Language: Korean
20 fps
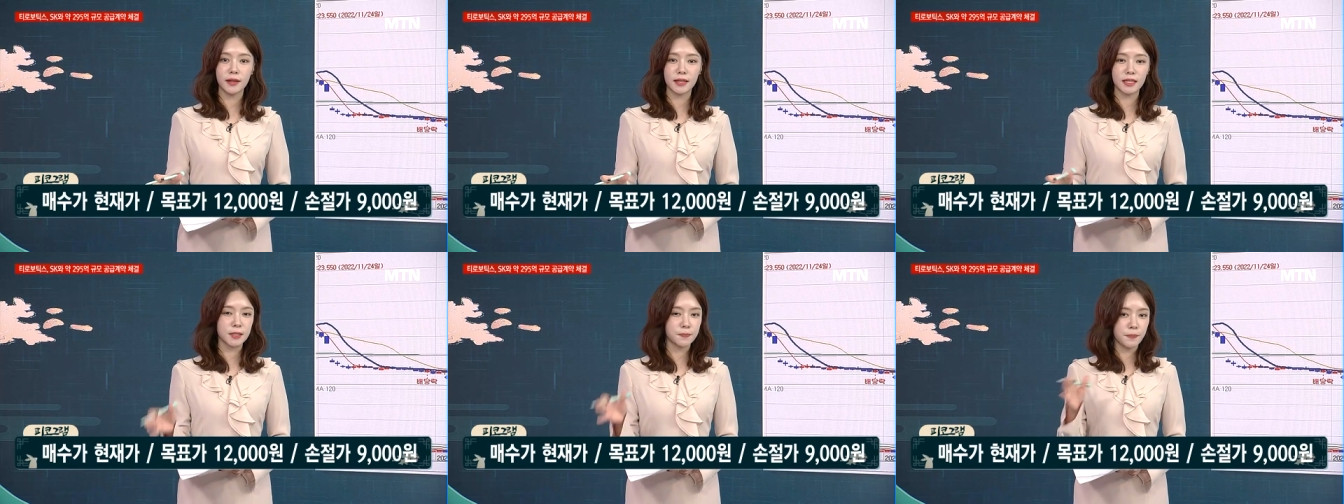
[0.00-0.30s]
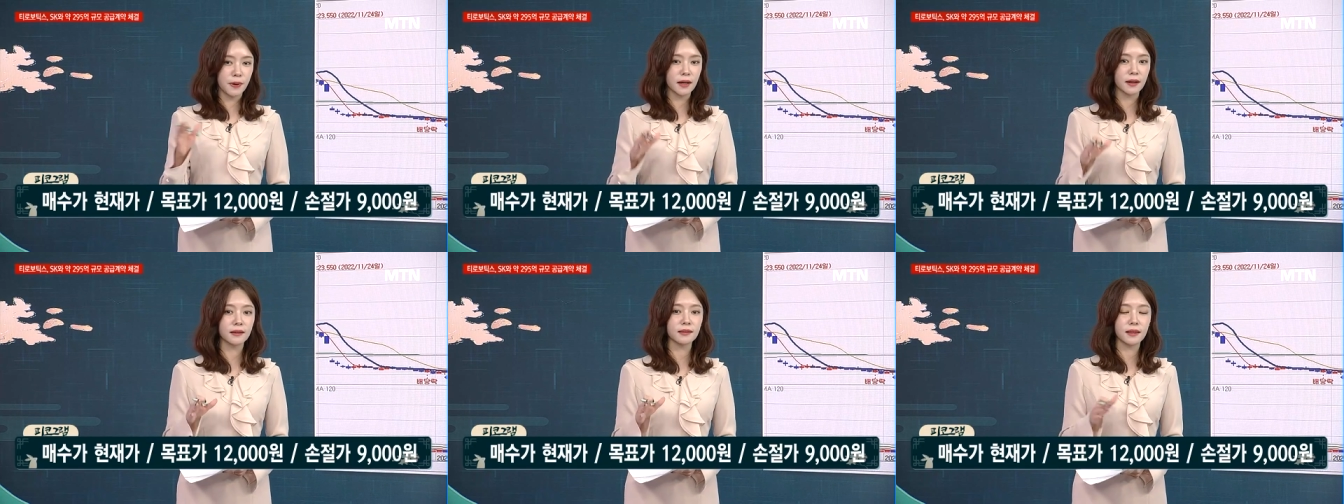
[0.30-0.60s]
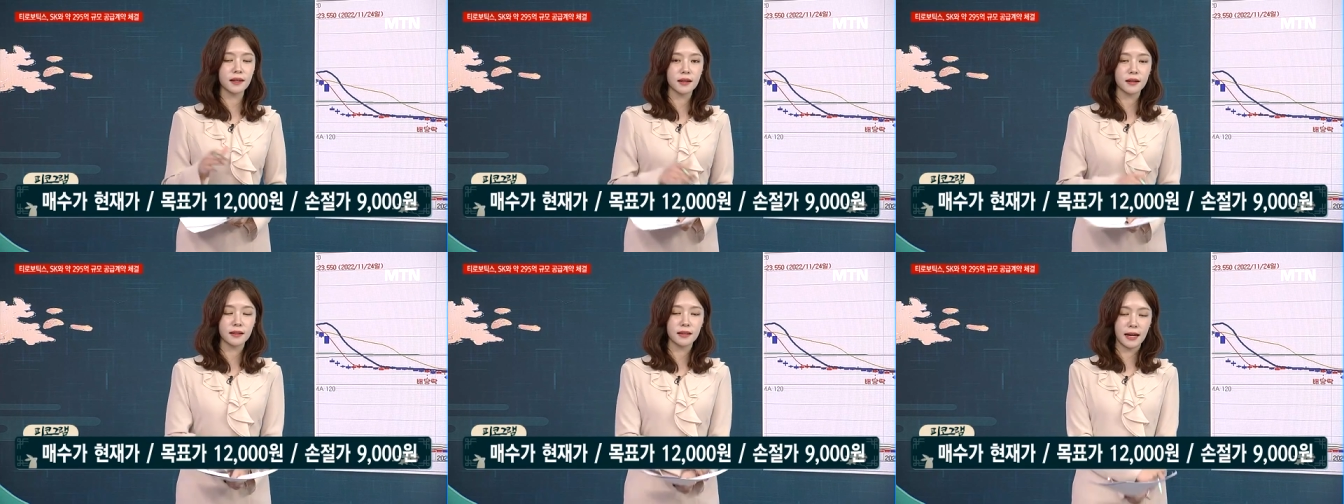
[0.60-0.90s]
급하게
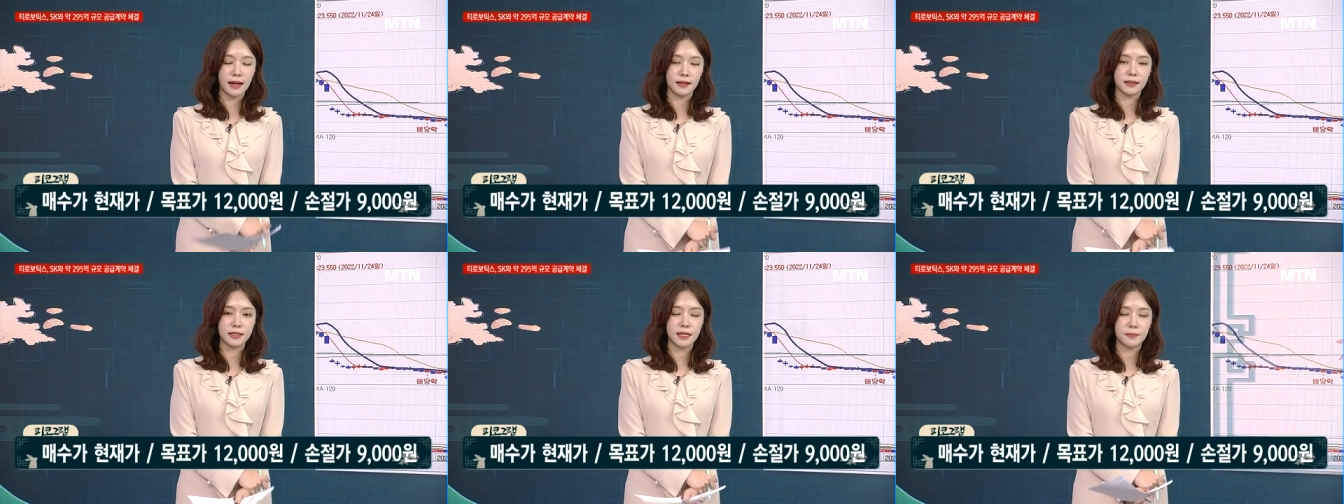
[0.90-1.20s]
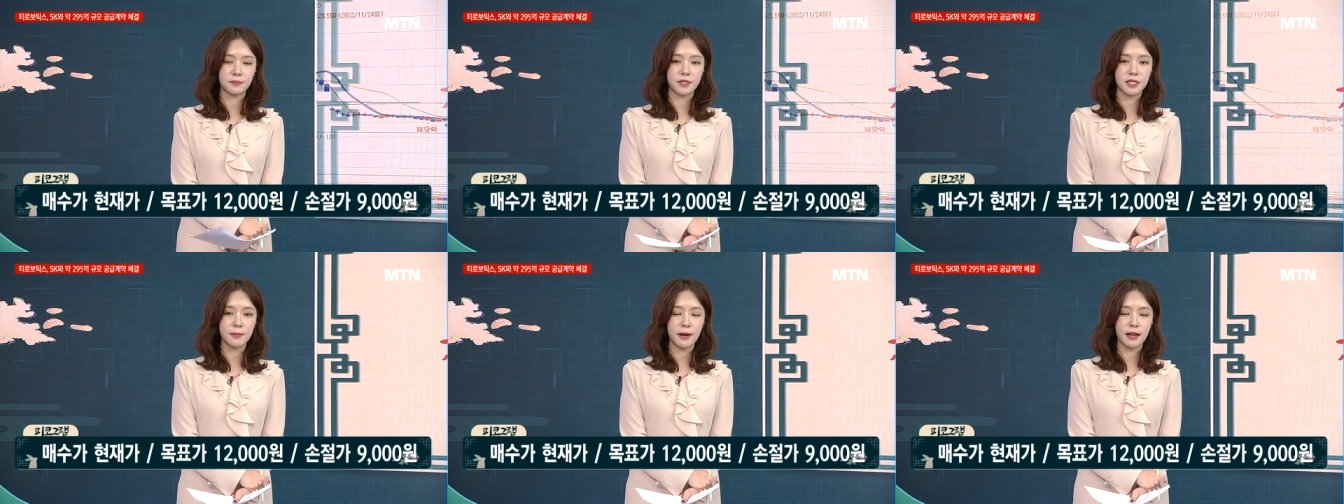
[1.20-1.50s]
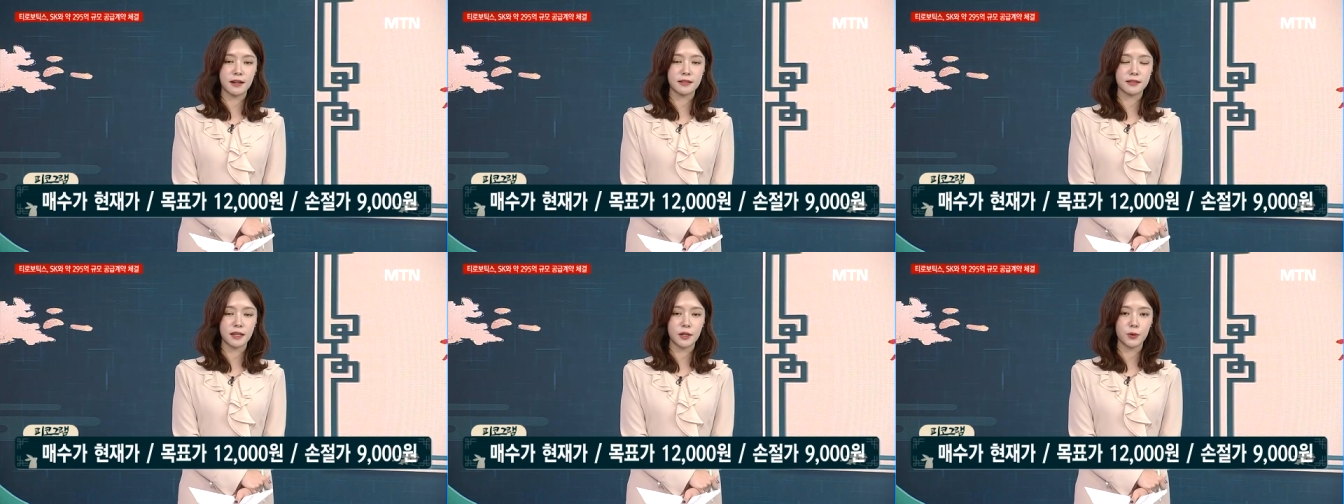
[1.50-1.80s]
따라 잡지
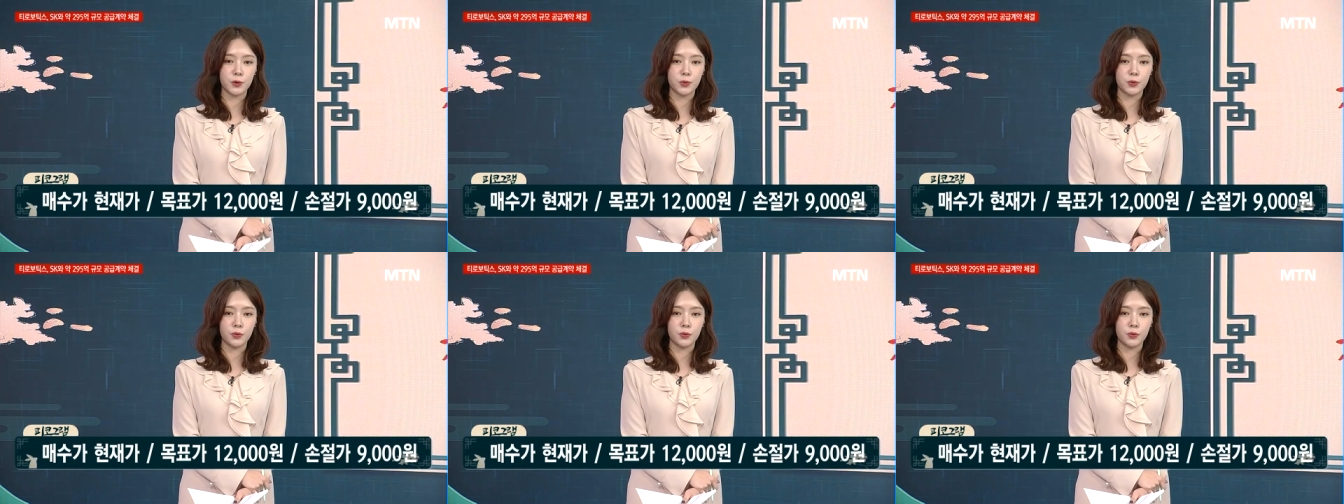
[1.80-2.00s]
말자.